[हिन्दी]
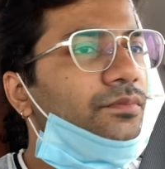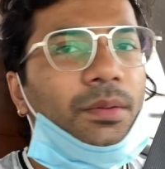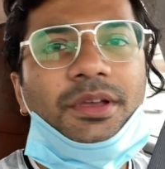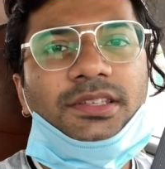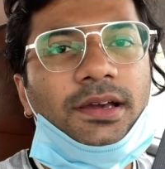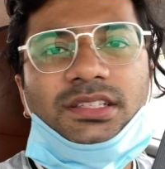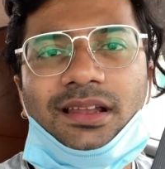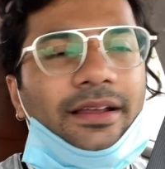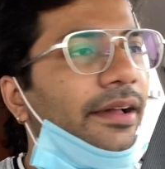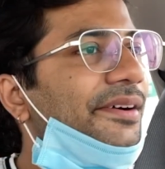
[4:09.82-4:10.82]
मैं इसके घर
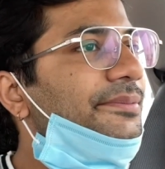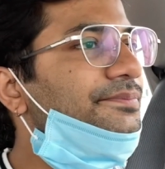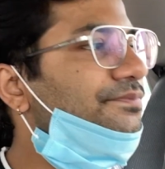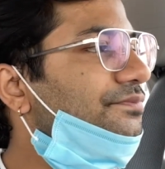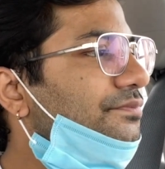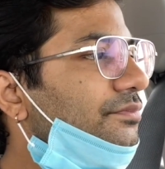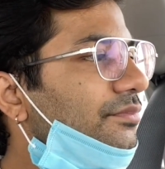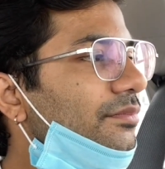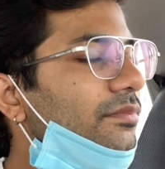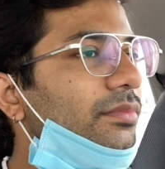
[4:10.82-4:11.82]
चला
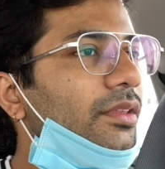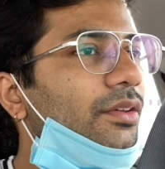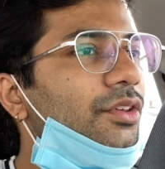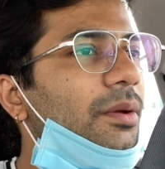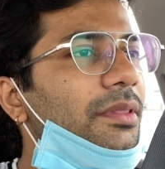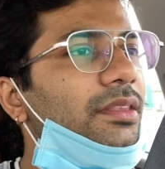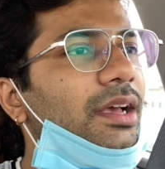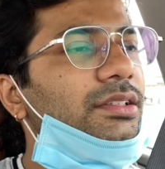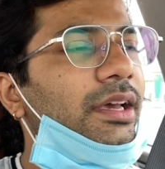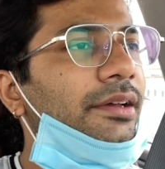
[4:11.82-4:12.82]
गया ये बंदा
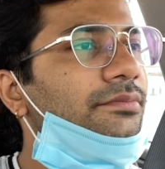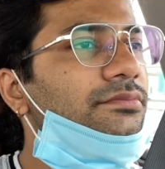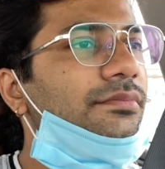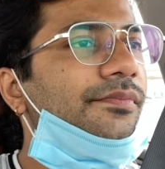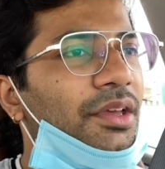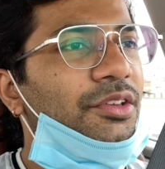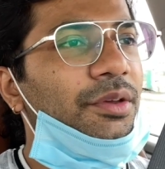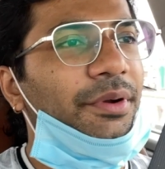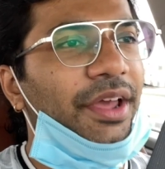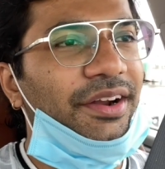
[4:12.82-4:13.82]
ऐसा है ये
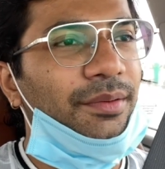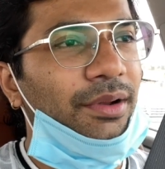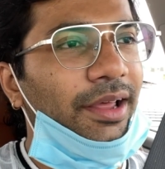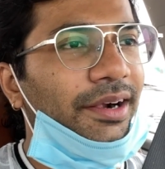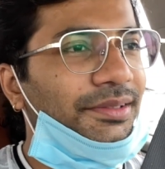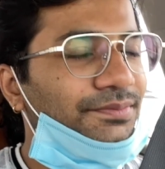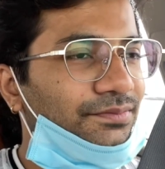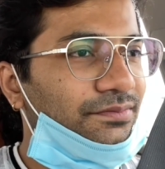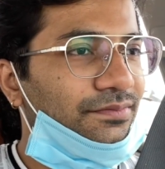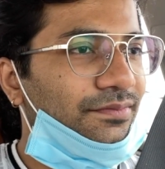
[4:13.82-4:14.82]
मिठाई का डब्बा लाया
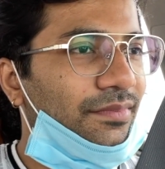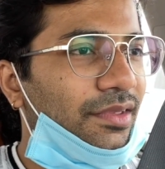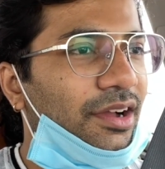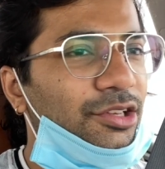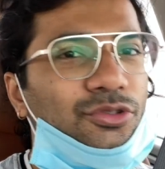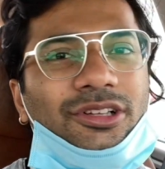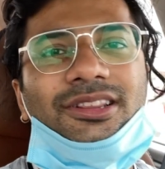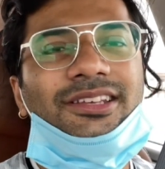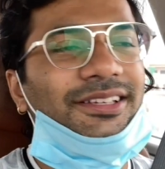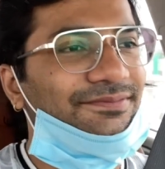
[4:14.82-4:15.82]
काजू
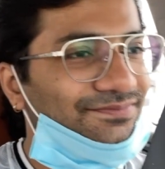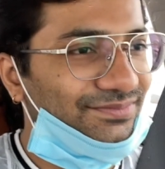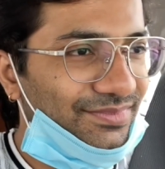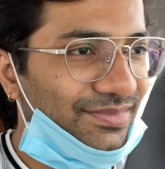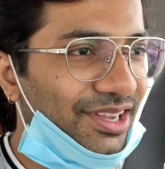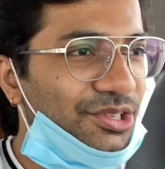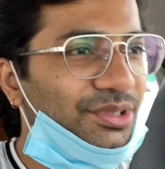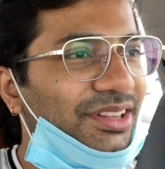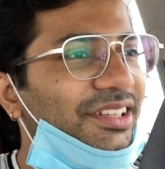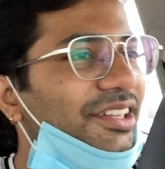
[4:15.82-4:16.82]
कतली काजू
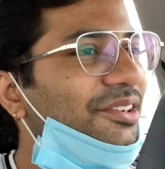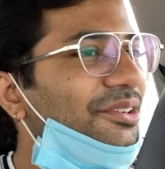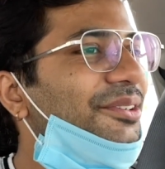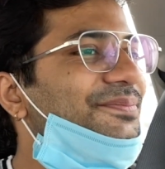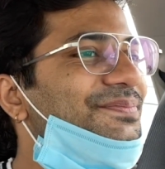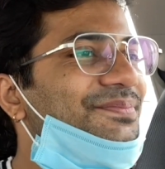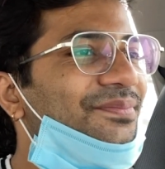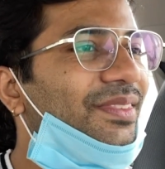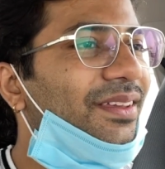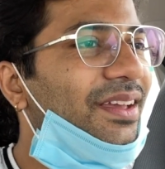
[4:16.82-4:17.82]
कतली थी ना वो हाँ।
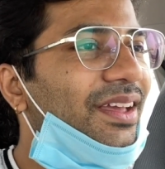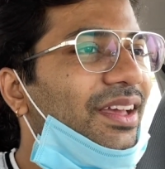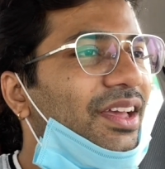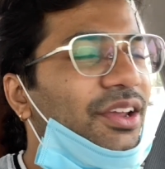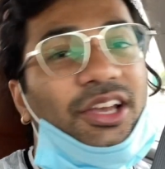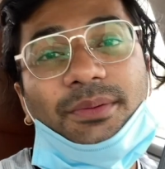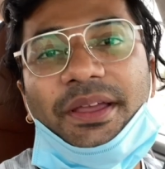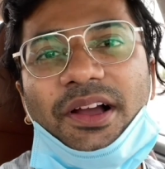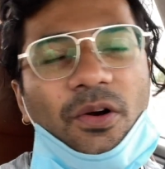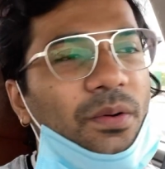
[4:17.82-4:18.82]
कहता भाई
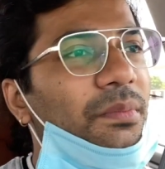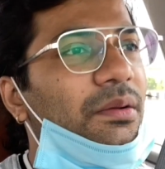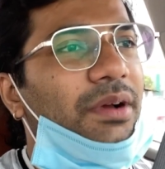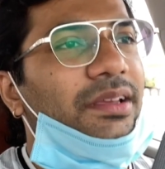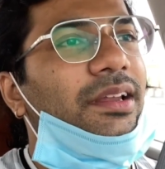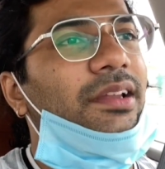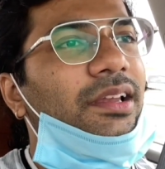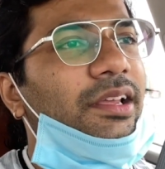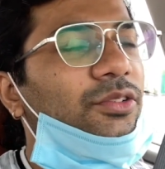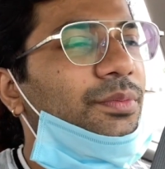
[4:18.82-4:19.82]
खाओ भाई ले
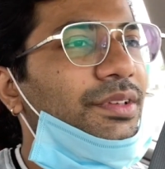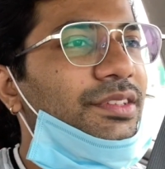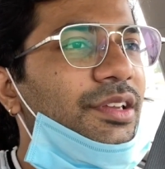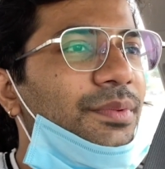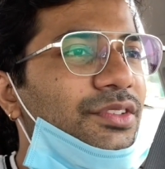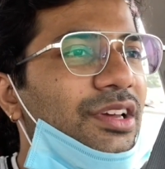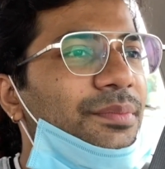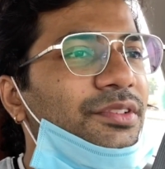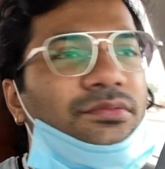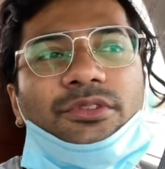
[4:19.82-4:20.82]
लिया एक दो पीस तीन पीस चार
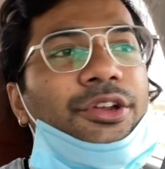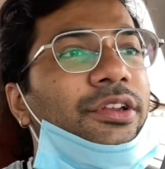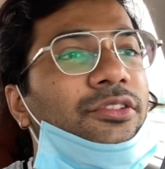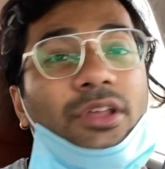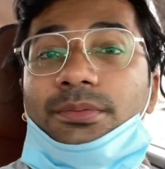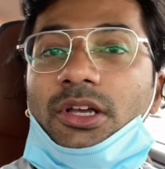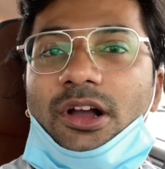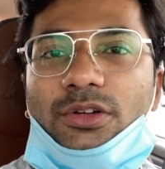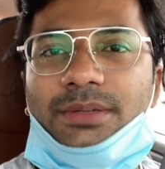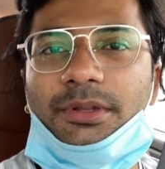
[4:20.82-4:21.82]
पीस नहीं नहीं तब तक
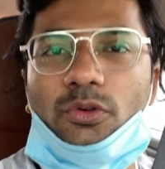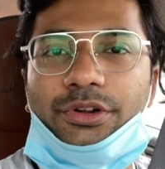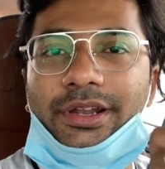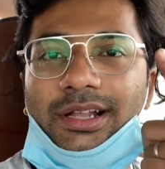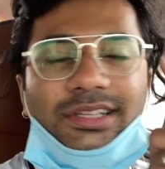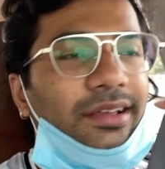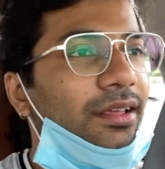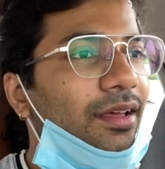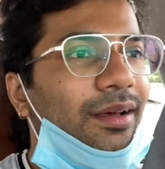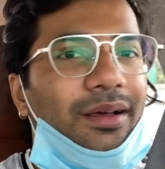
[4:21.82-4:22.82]
खाओ जब तक उल्टी ना आ जाए
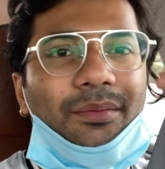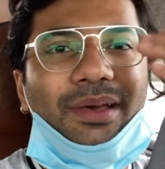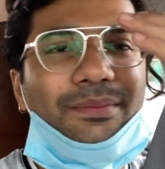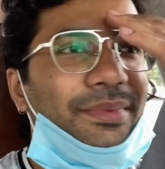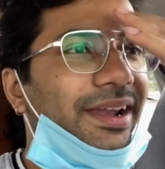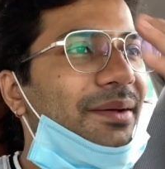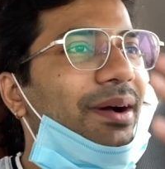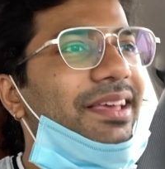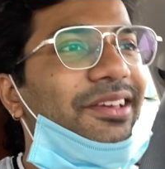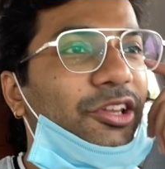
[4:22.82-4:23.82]
नहीं मेरे
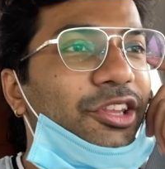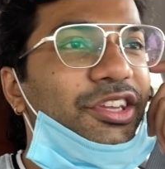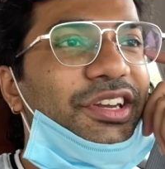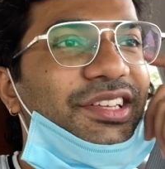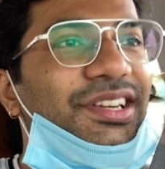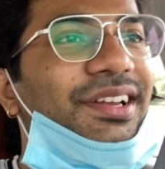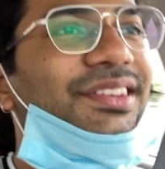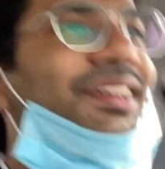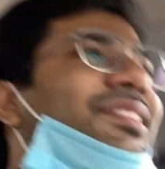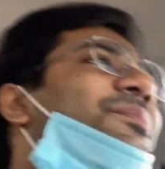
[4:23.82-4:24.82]
भाई कहता इतनी टेस्टी लगती है कि तब